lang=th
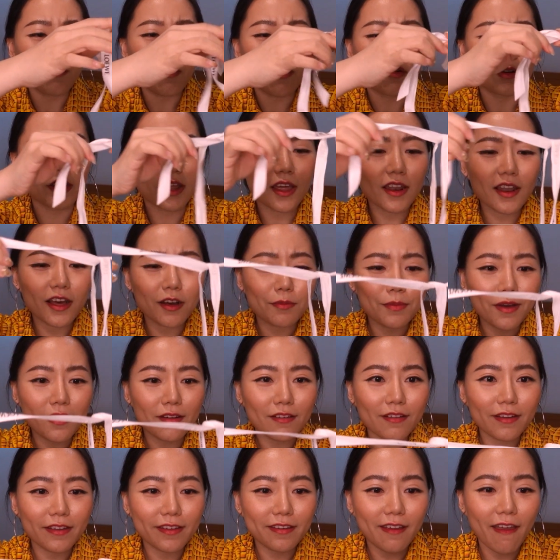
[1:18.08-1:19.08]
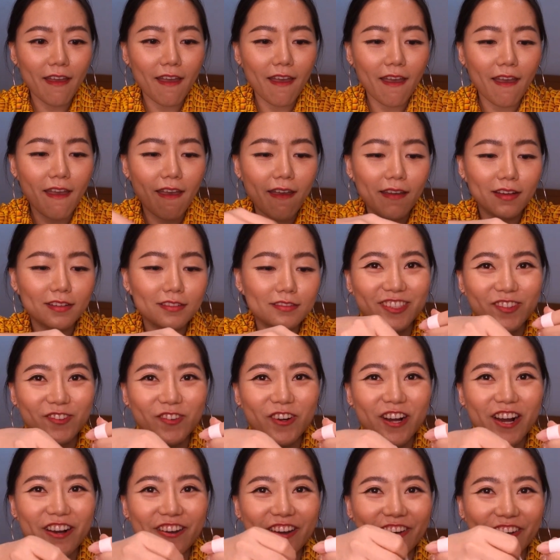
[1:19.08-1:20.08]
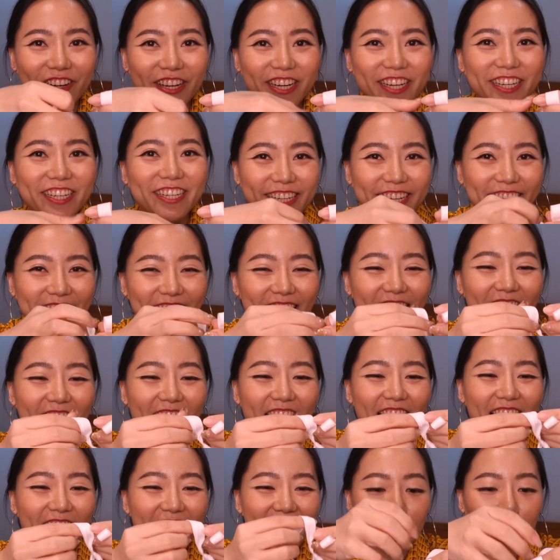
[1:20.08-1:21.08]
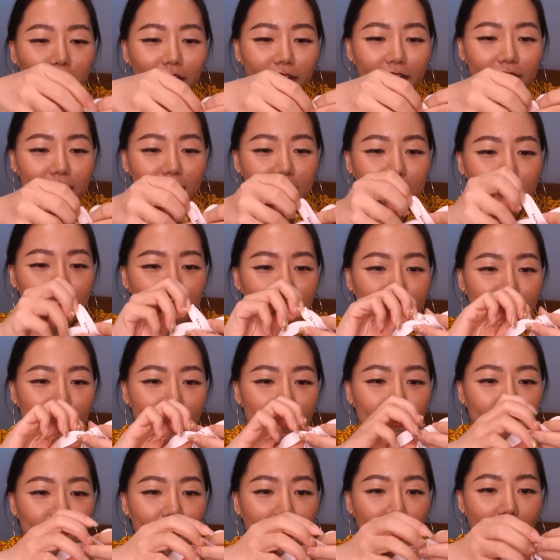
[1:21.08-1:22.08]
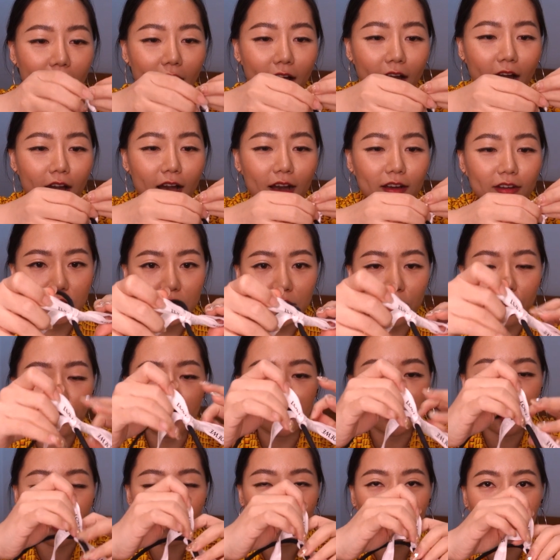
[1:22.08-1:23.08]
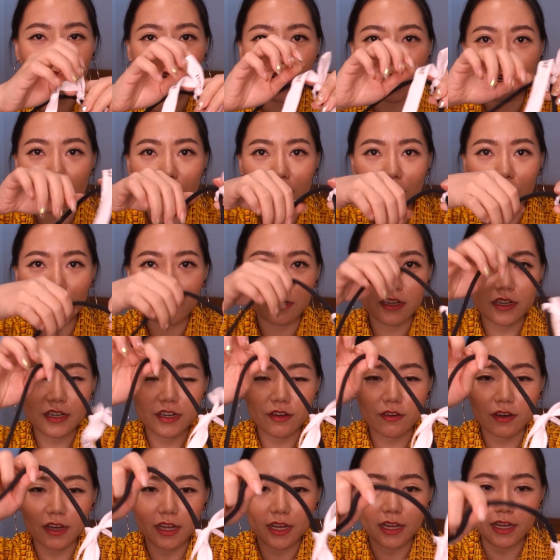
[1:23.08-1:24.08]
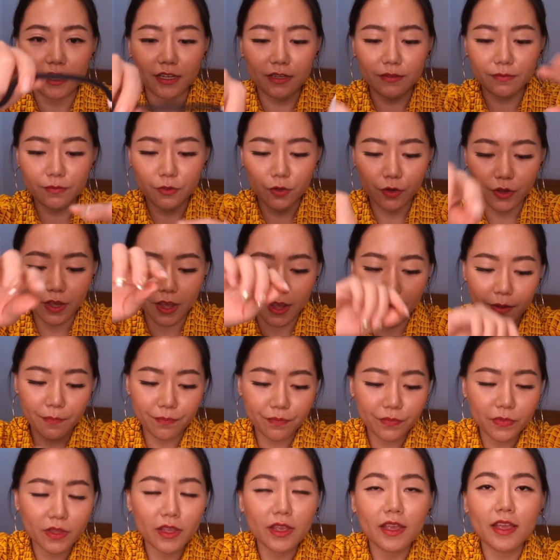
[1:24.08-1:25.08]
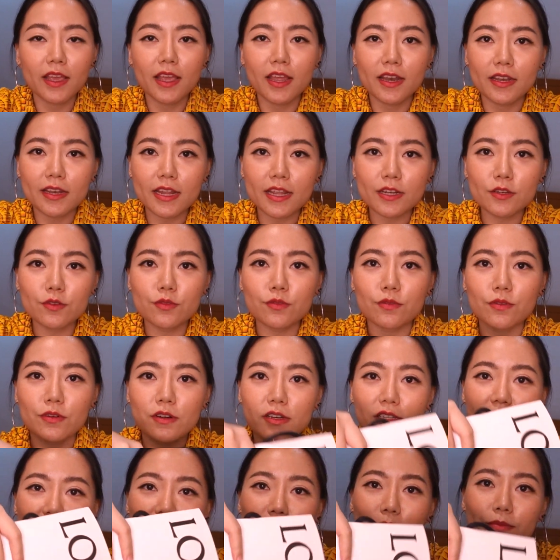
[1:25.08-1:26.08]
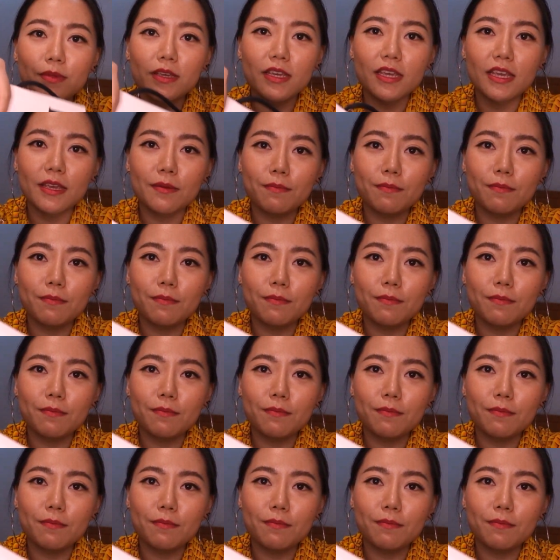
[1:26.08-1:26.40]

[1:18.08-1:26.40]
หมูน่ารักมากเลยจ้าเวอร์ไหมวะหุยน่ารัก เราก็เก็บไว้ข้างหนึ่งก่อนนะ เดี๋ยวหาย โอเคในถุงก็จะมี